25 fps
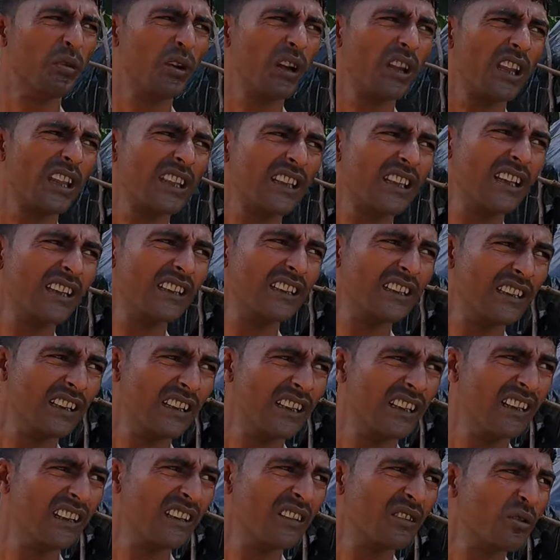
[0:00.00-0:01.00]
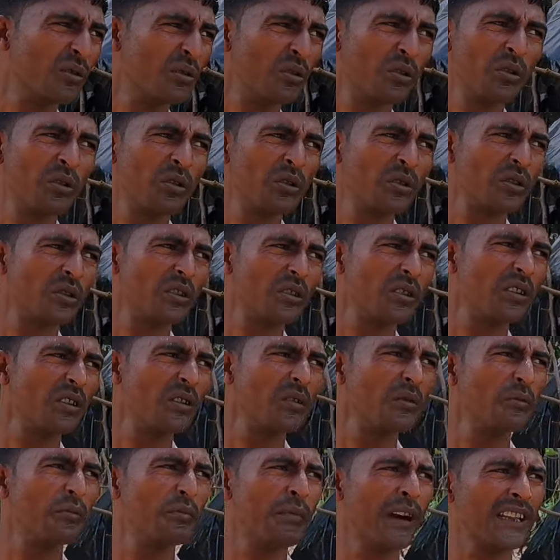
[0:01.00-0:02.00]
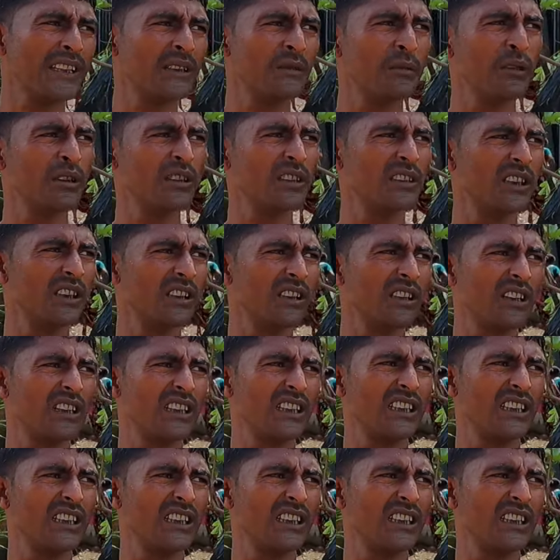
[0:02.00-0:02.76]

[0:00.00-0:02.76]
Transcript: বলা যায় না কোনো আচ্ছা, আচ্ছা। মাঝে মধ্যে হলো